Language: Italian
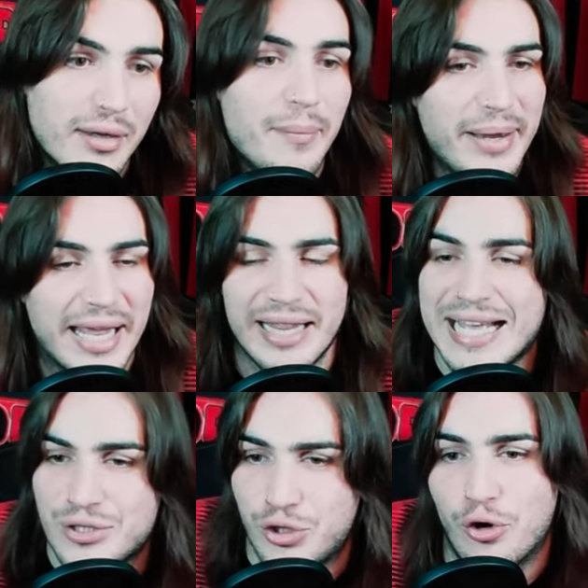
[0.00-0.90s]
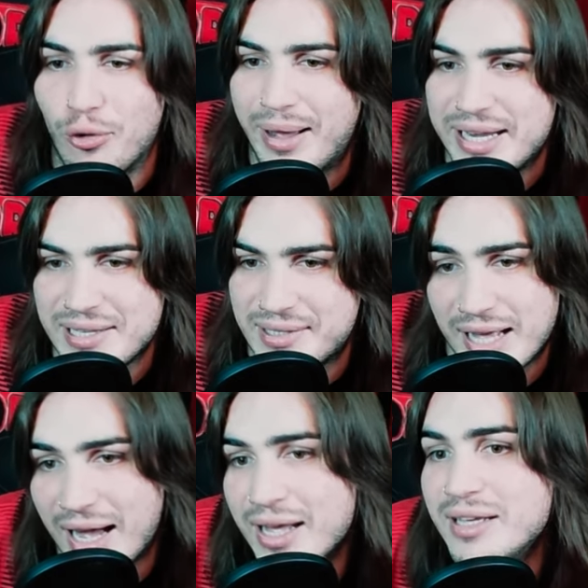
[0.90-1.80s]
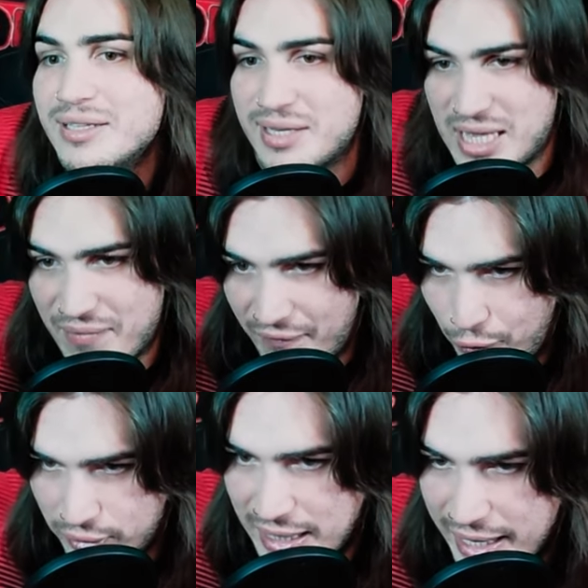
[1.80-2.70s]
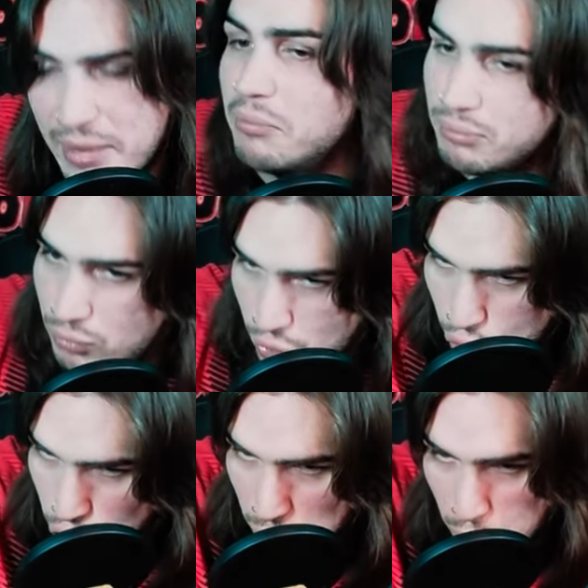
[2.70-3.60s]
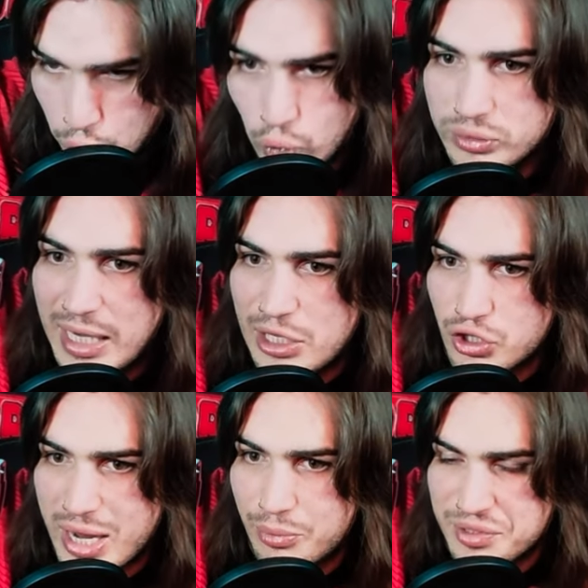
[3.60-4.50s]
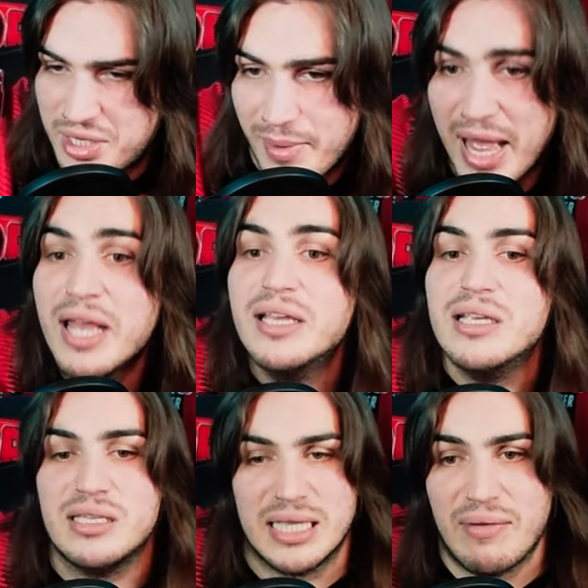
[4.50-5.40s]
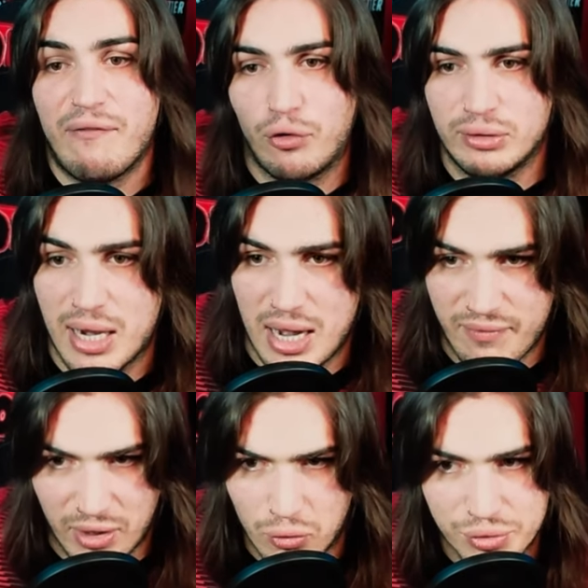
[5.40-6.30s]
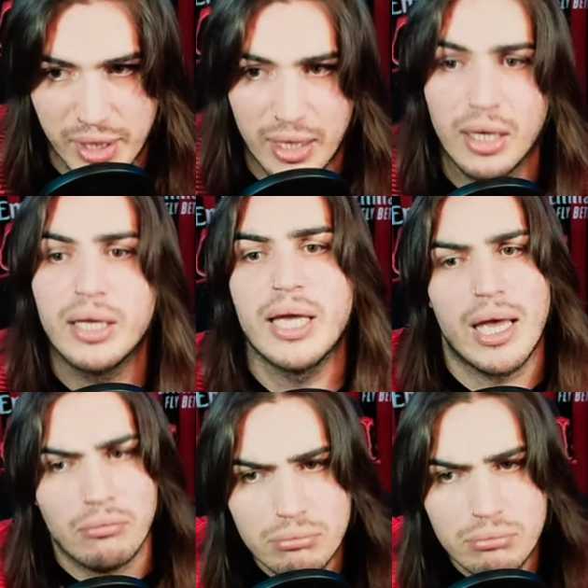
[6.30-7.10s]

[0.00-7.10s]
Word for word: Perché adesso il romanista si deve affrontare, dopo tutta la gioia possibile, si deve affrontare l'Everkusen, che...